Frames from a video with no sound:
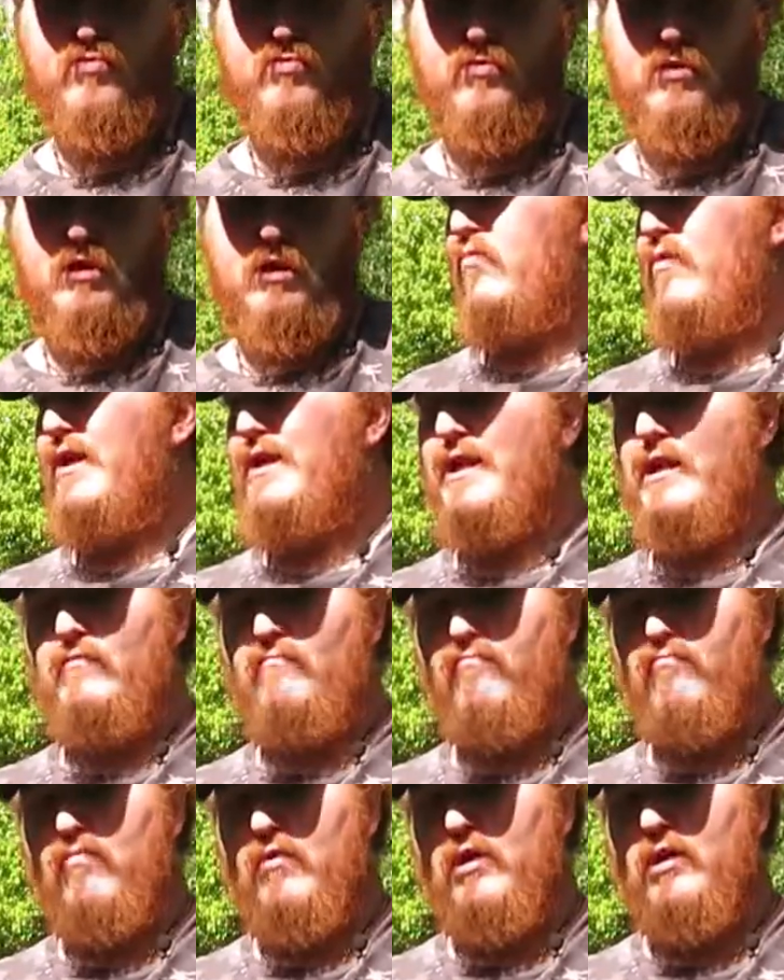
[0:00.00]
le dos 3-4
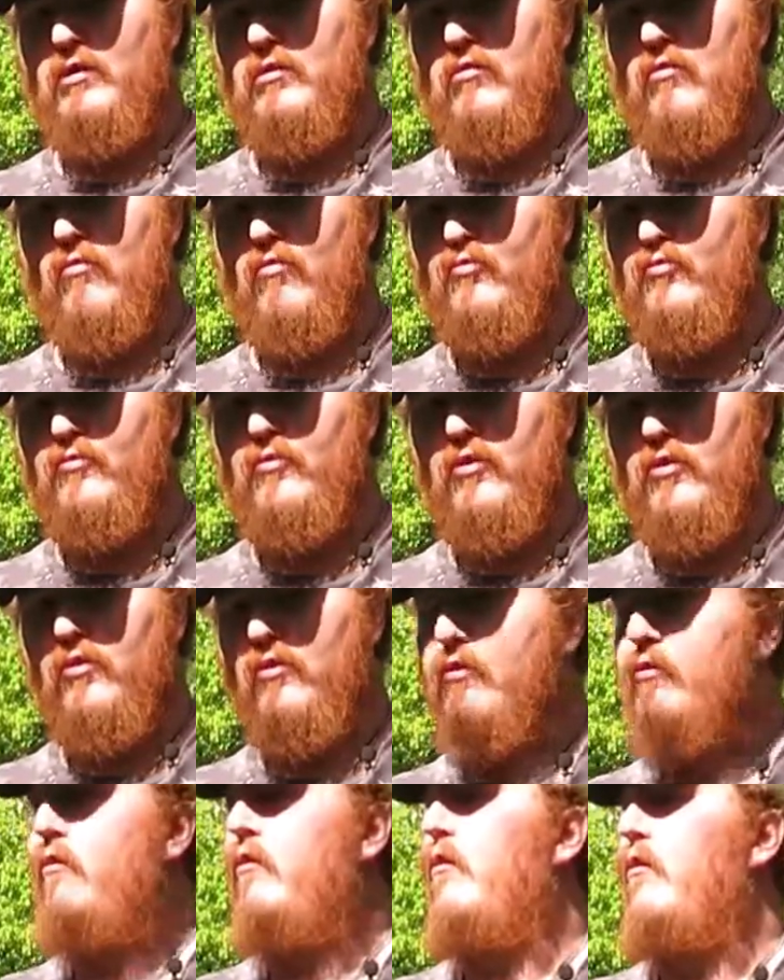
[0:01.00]
fois en
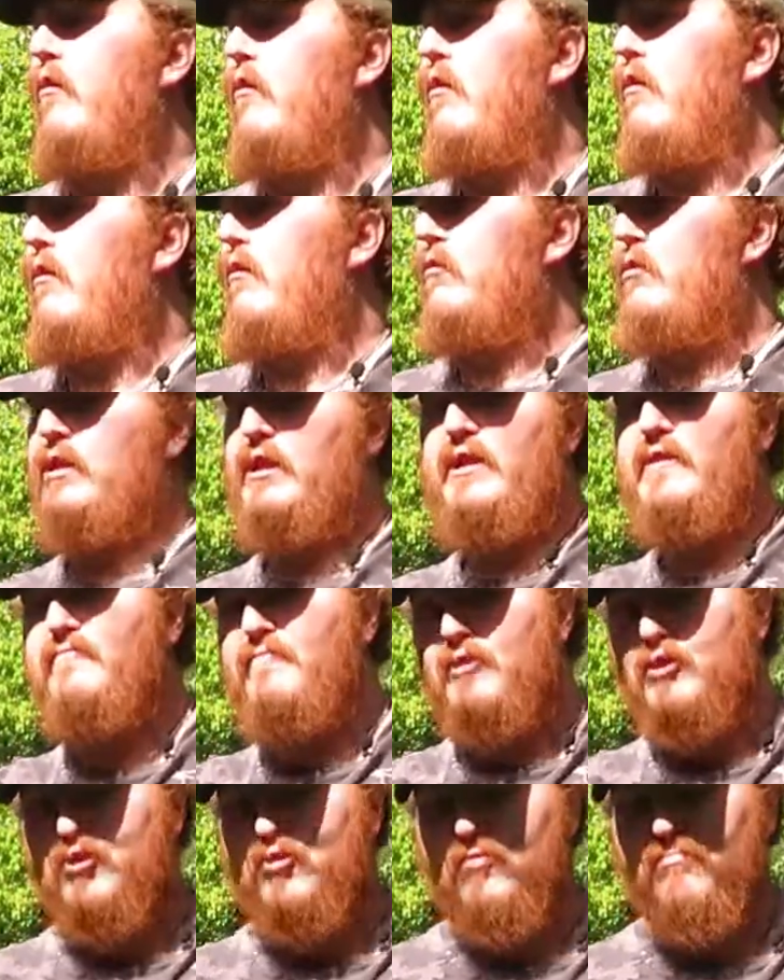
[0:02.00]
humeur
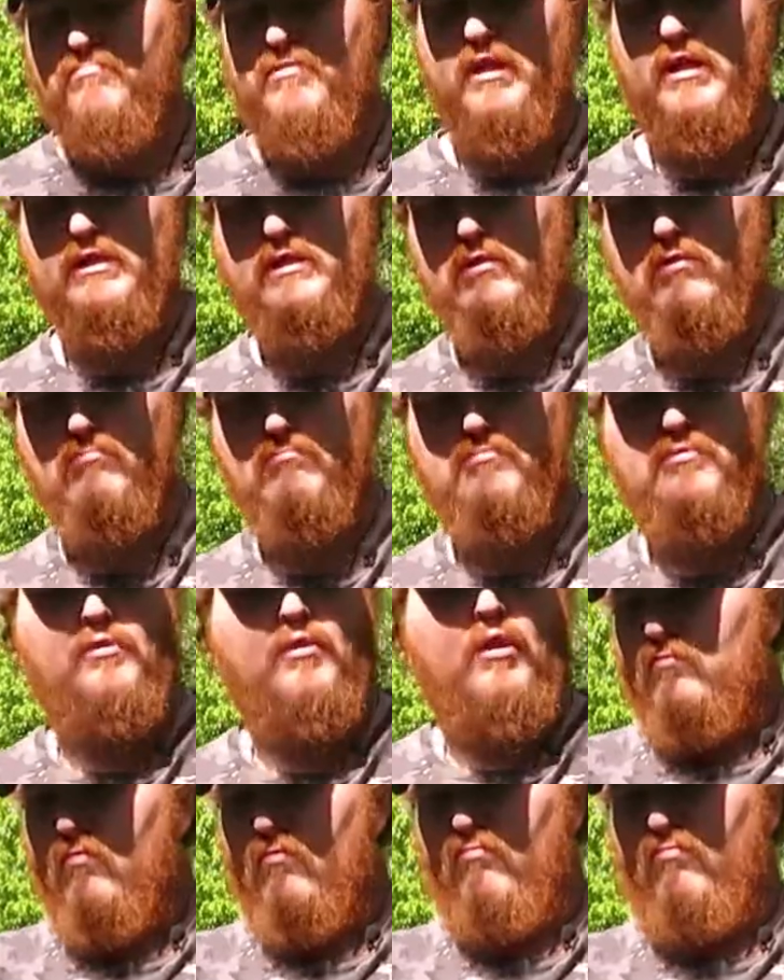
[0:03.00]
s'il fait chaud par exemple,
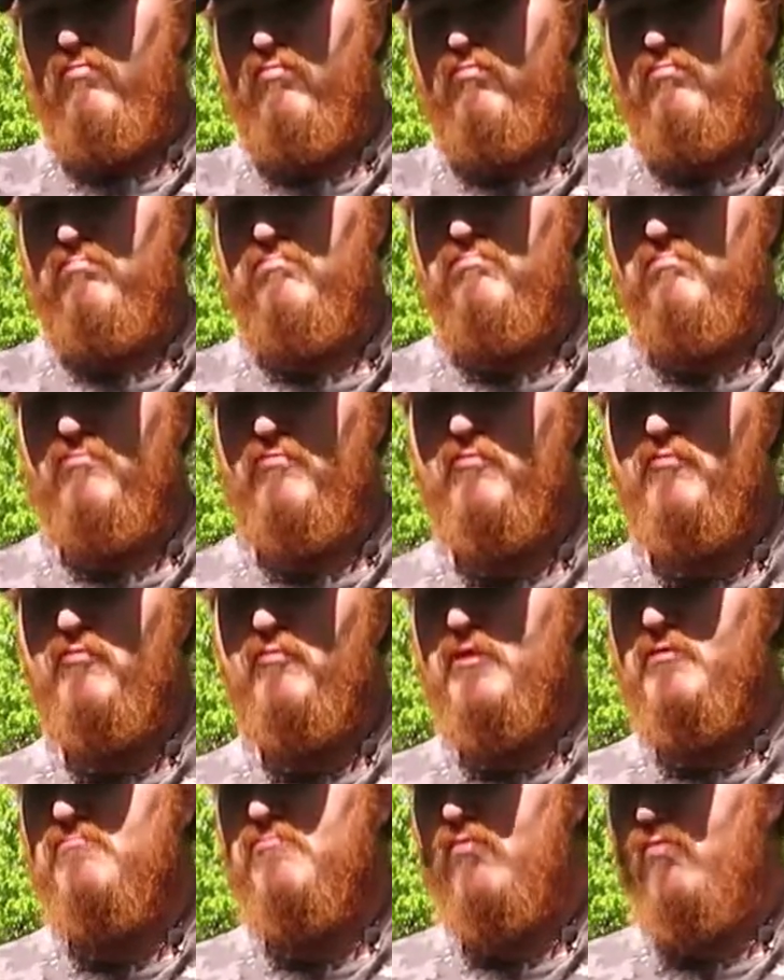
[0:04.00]
donc vous
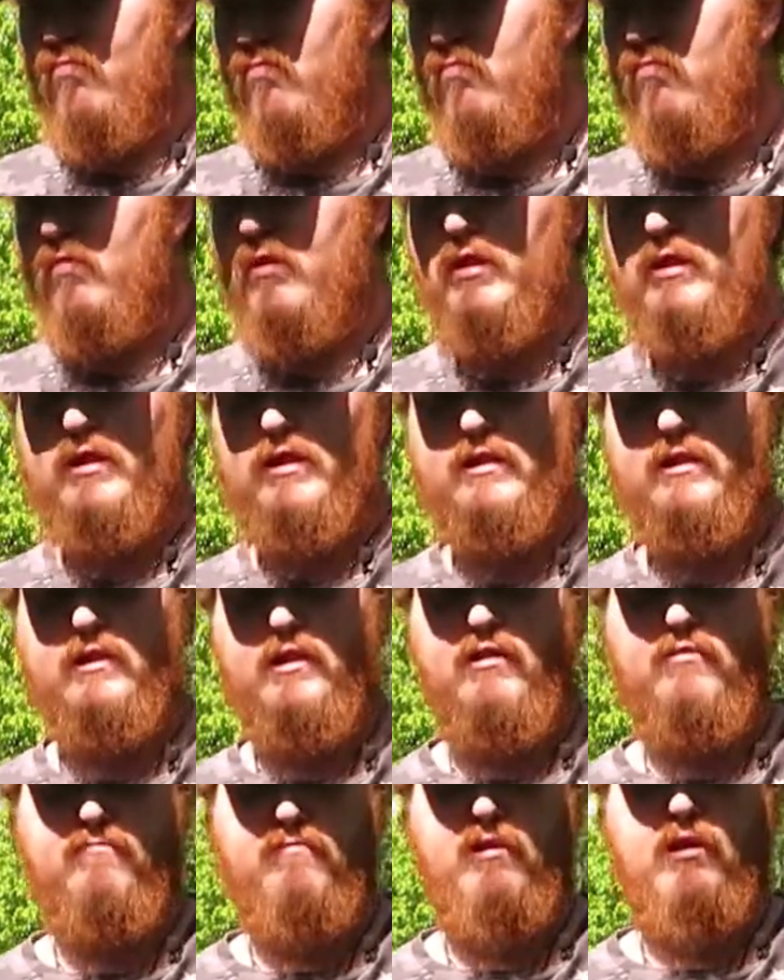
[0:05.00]
buvez beaucoup et
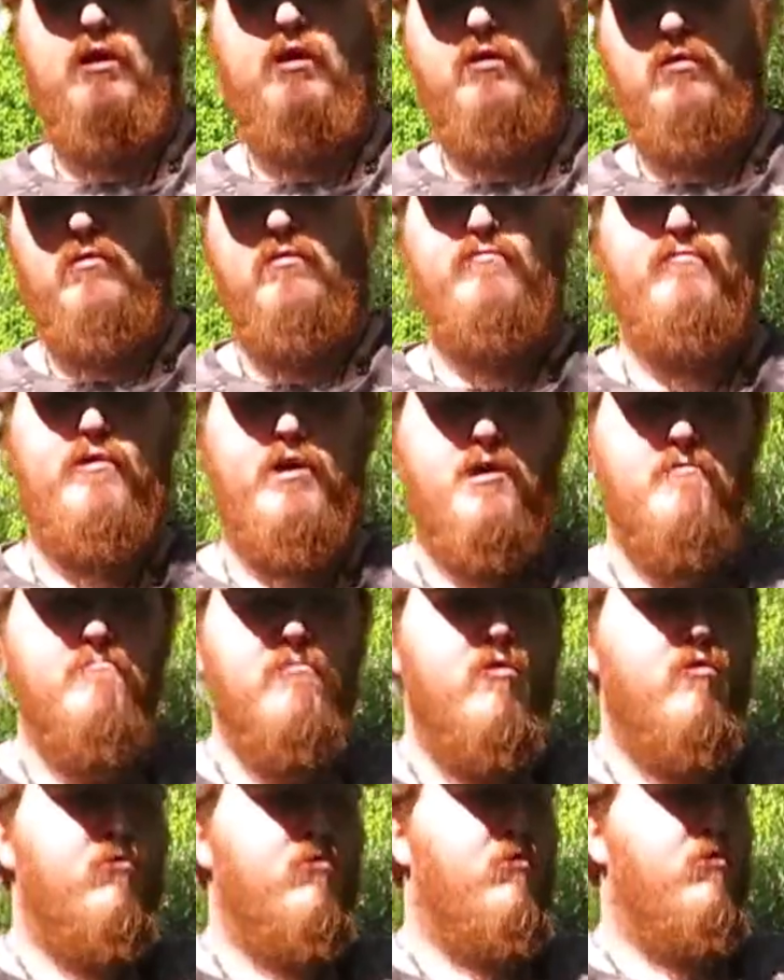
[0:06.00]
ça va
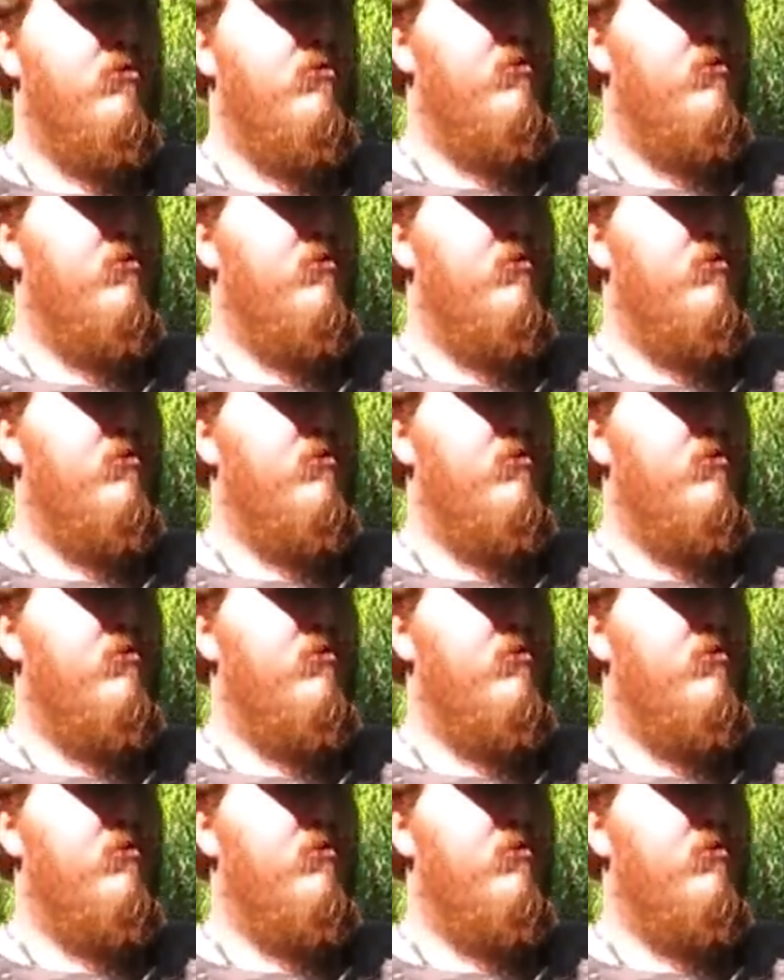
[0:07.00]
vraiment